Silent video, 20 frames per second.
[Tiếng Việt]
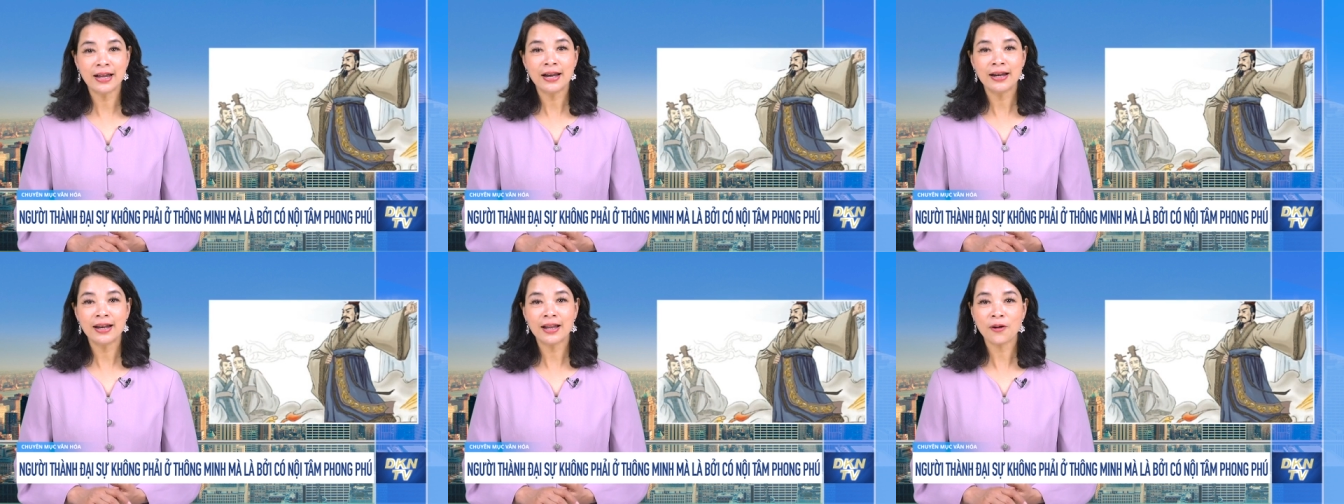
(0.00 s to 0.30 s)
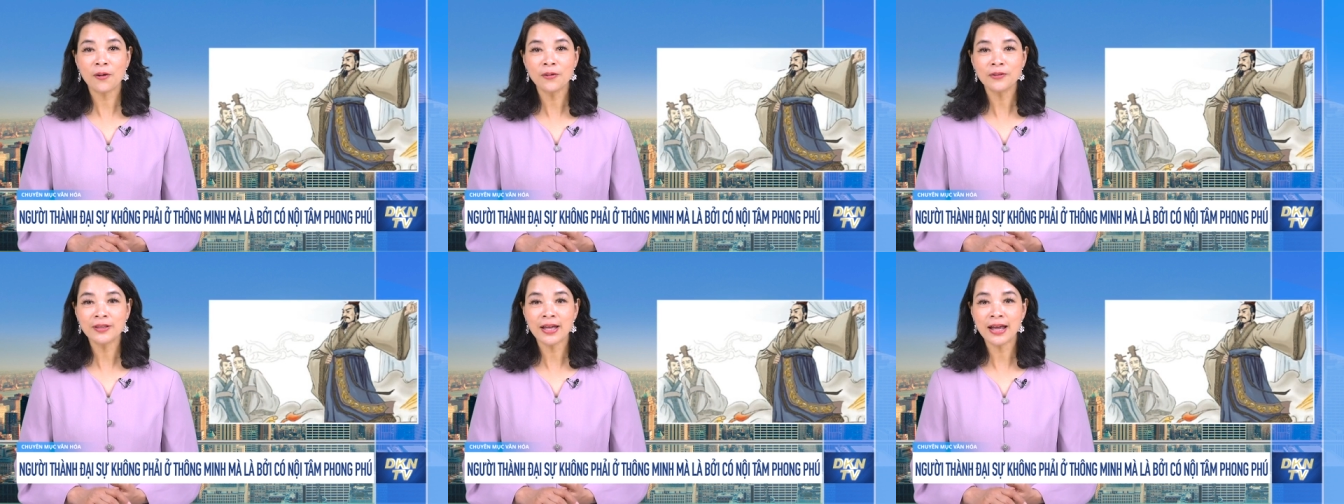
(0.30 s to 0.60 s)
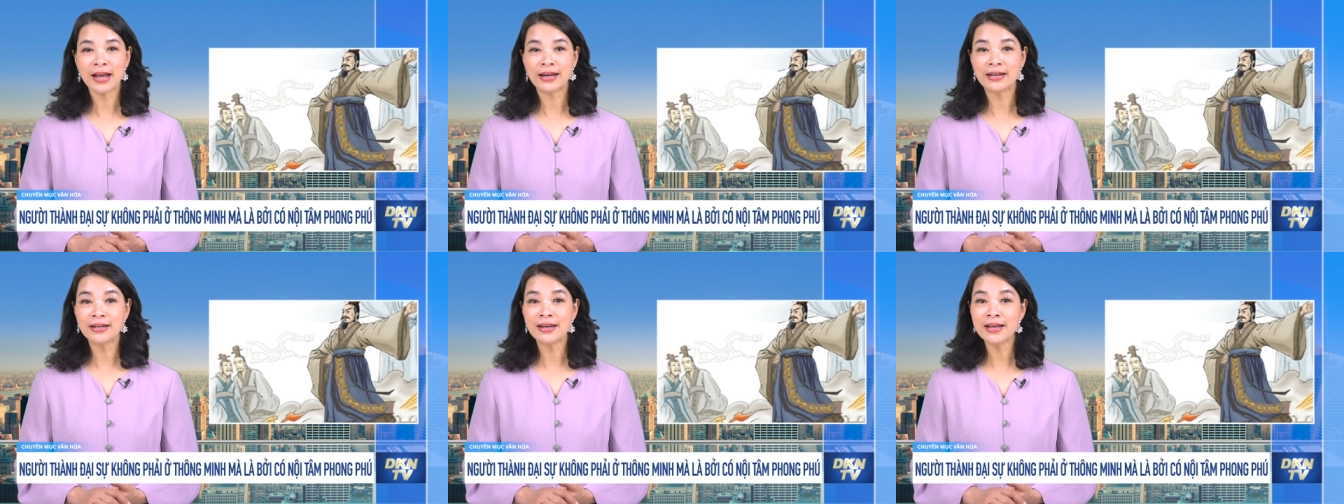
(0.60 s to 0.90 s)
là có
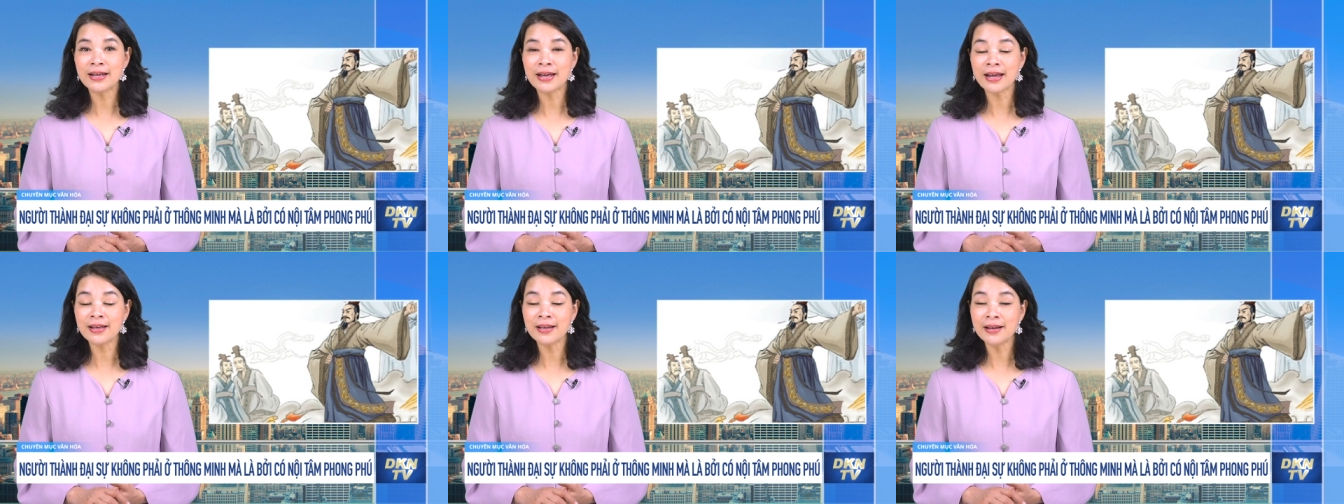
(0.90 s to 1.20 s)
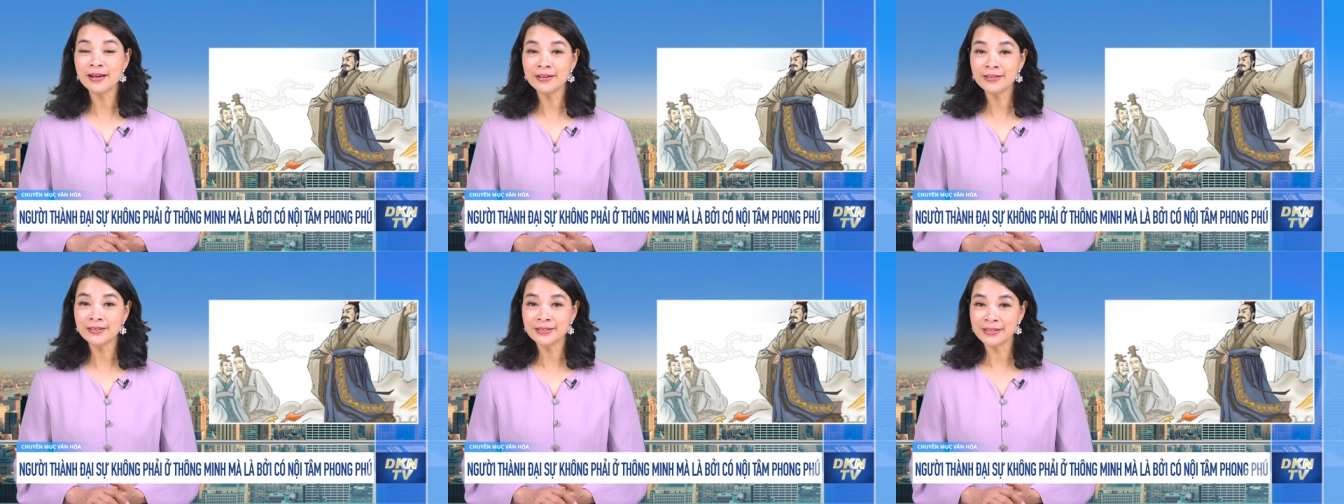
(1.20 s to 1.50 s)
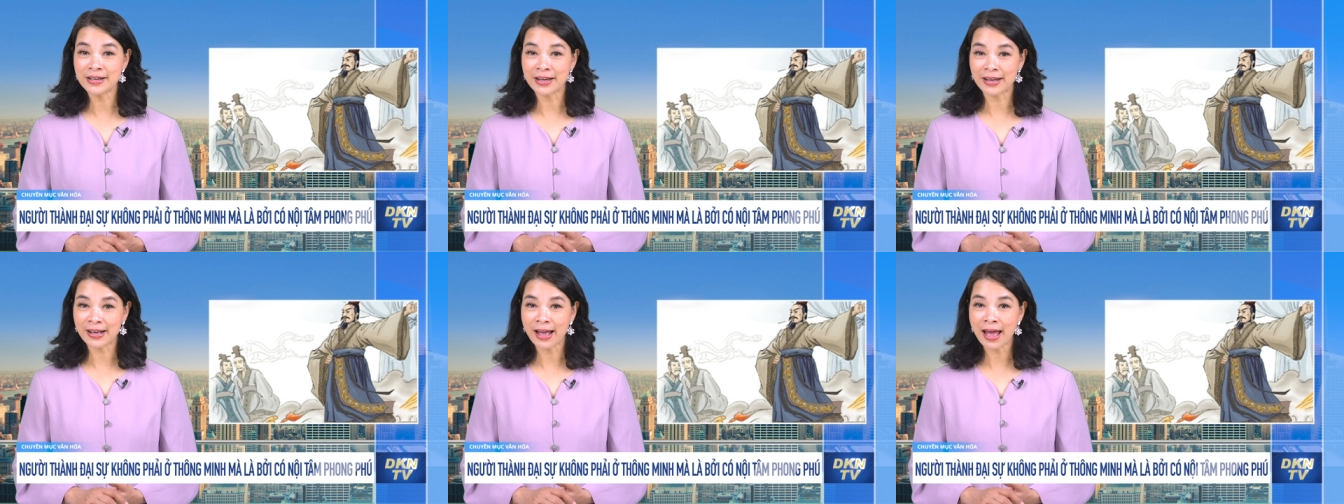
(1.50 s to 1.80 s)
thể đi nhanh hơn
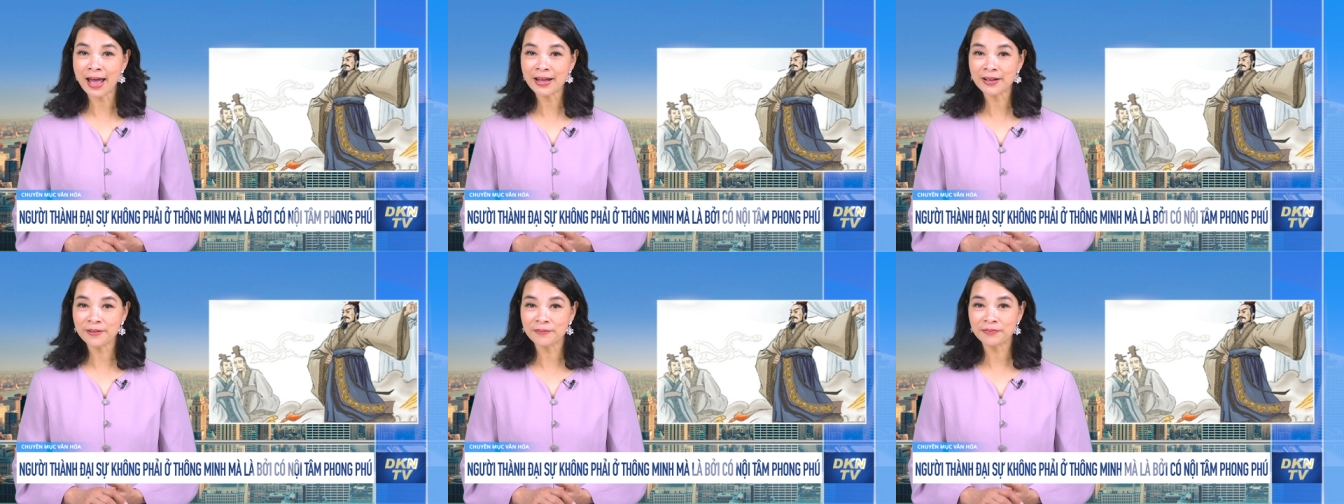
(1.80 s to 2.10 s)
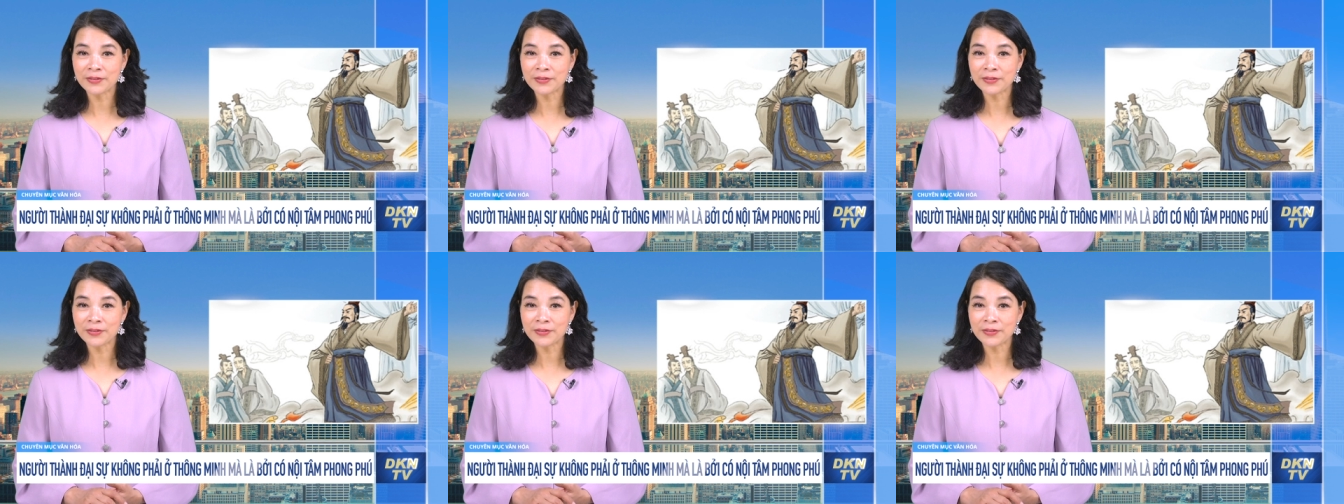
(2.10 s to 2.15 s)
người khác